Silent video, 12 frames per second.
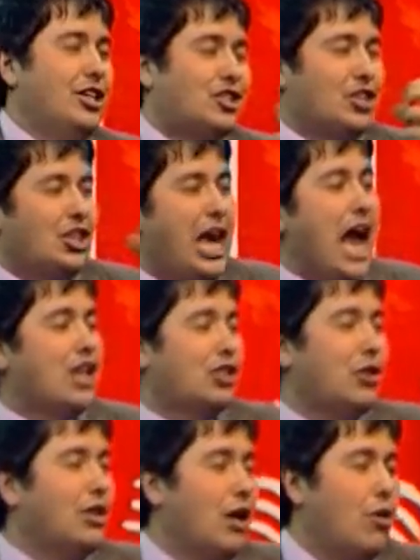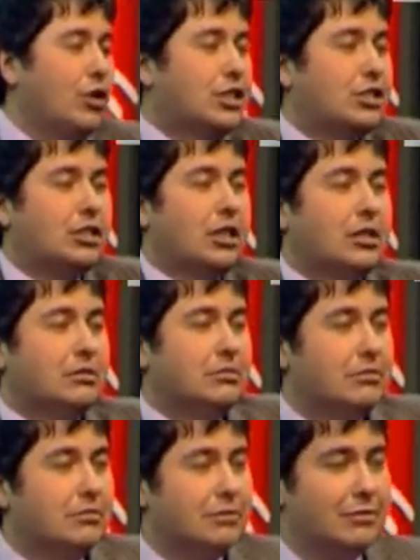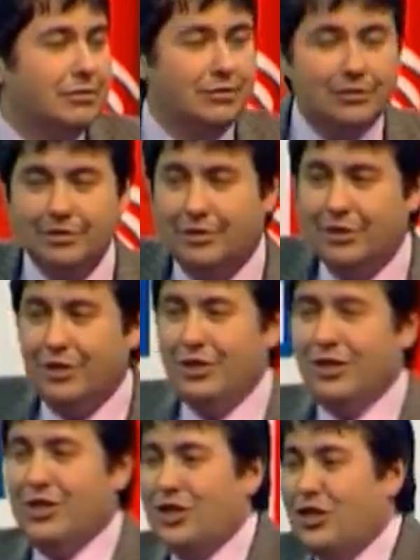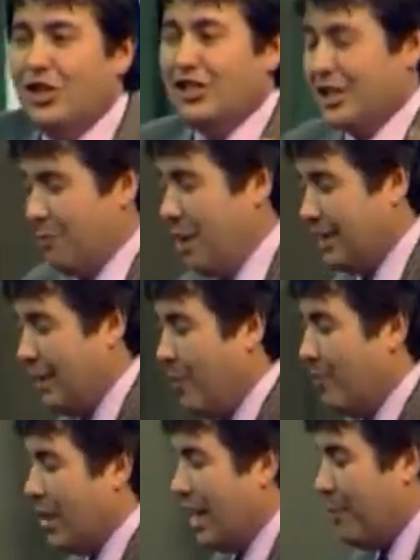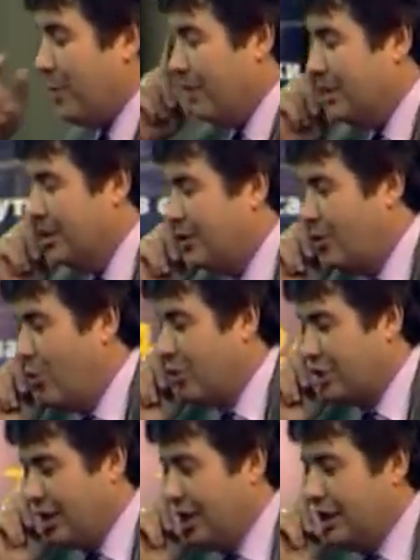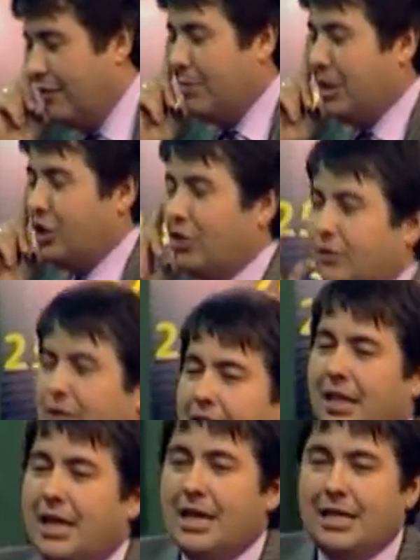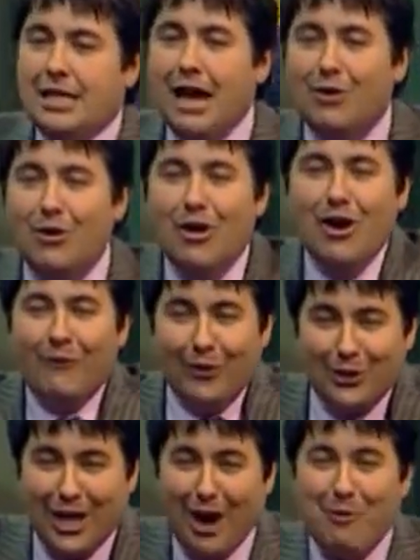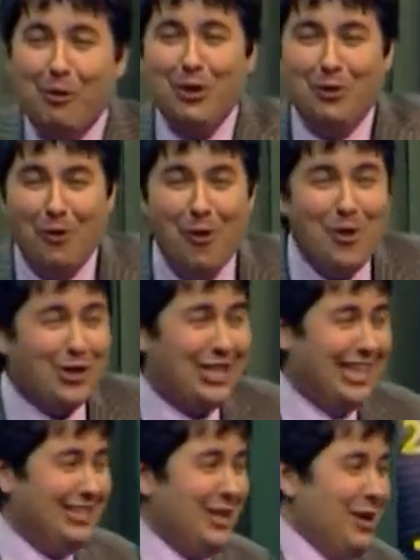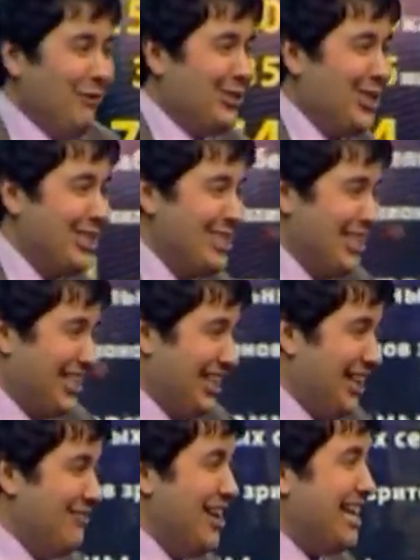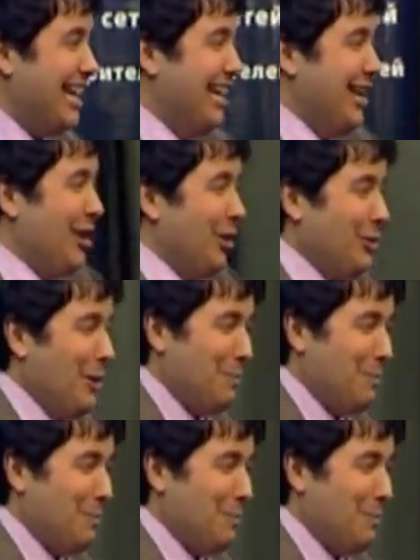языка что находится? Жизнь и смерть. Я помню, как я проводил курсы для новообращенных. Я говорю, вот какой орган в жизни человека, который